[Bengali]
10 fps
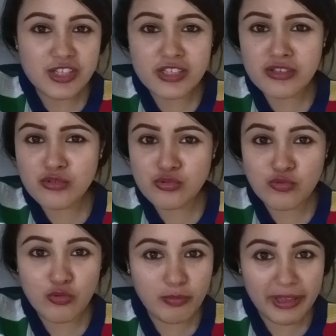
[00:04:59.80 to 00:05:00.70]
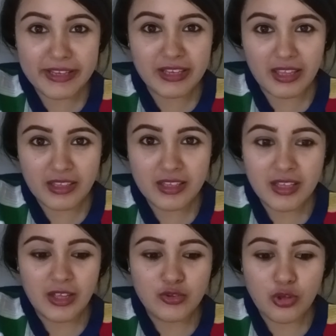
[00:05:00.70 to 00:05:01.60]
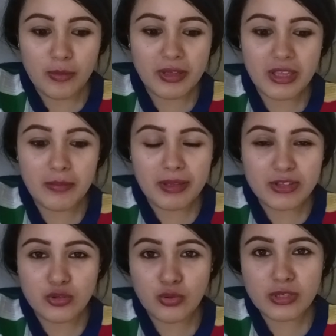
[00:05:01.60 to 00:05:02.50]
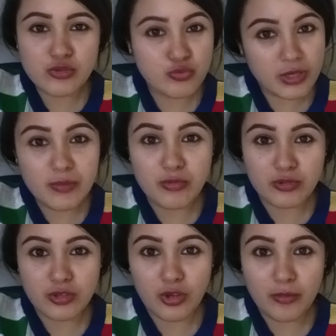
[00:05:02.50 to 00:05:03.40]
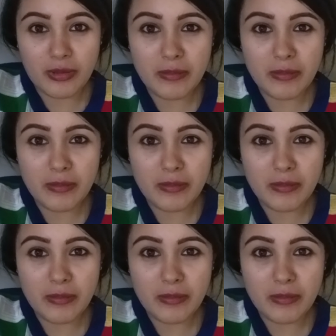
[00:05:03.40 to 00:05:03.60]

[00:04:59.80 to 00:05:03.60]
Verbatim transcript: সেটার কোনো উপায় নেই তো আমাকে বাধ্য হয়ে শুয়েই পড়তে হবে